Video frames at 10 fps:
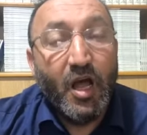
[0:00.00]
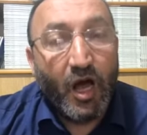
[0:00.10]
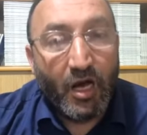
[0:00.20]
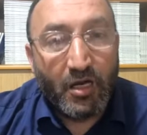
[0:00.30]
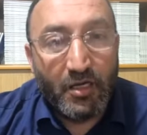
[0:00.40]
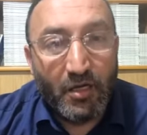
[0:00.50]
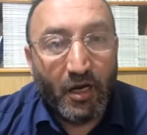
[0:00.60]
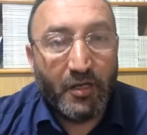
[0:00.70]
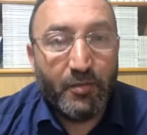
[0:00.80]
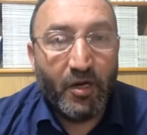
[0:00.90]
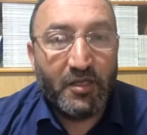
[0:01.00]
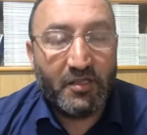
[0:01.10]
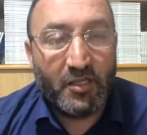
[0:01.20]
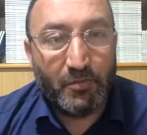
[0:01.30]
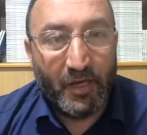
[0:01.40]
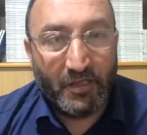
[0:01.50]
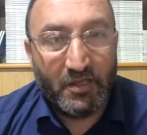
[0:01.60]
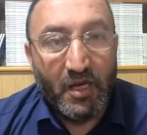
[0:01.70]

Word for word: hakkıyla ibadet etmek